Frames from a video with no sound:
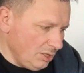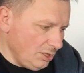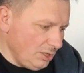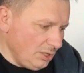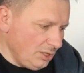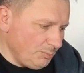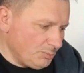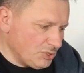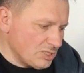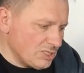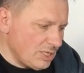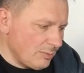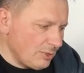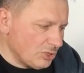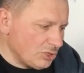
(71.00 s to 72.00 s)
i
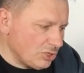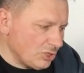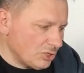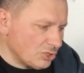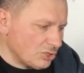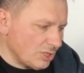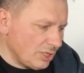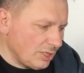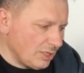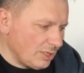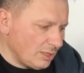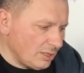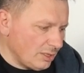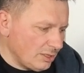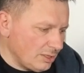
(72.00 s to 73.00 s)
przyznała się,
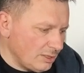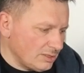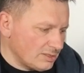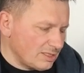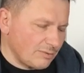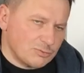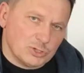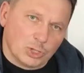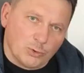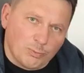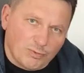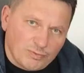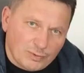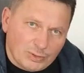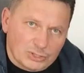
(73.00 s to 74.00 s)
że e, zawsze
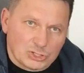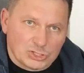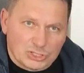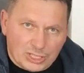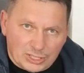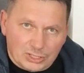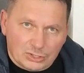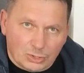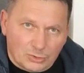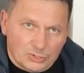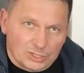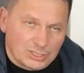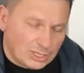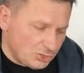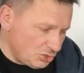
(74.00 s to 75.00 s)
kupowała 4
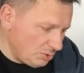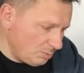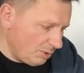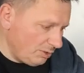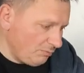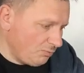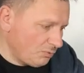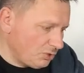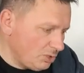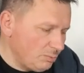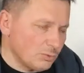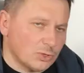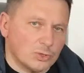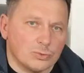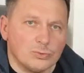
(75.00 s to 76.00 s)
tony na zimę. W
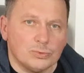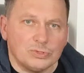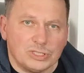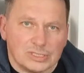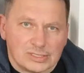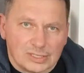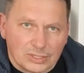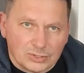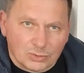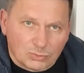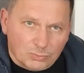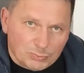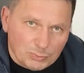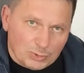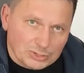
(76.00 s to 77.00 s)
tym roku niestety
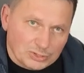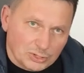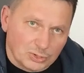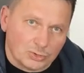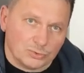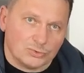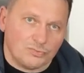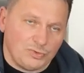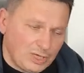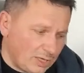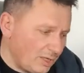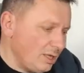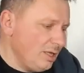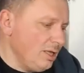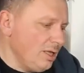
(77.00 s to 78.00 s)
kupiła tylko
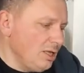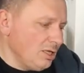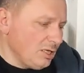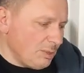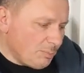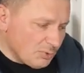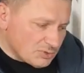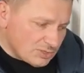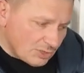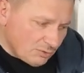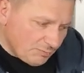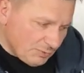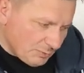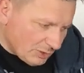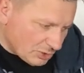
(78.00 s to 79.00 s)
dwie i
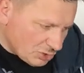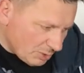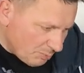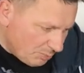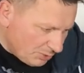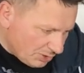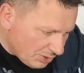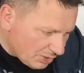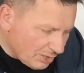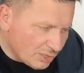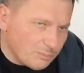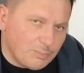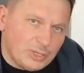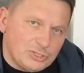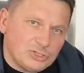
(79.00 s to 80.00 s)
postanowiła, że
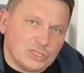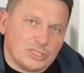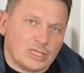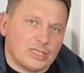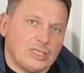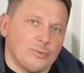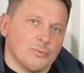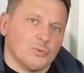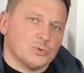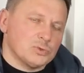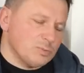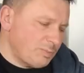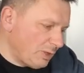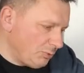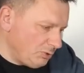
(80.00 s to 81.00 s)
brykiet będzie takim
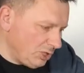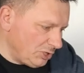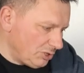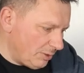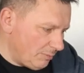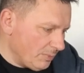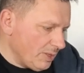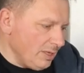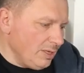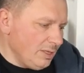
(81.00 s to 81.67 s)
uzupełnieniem.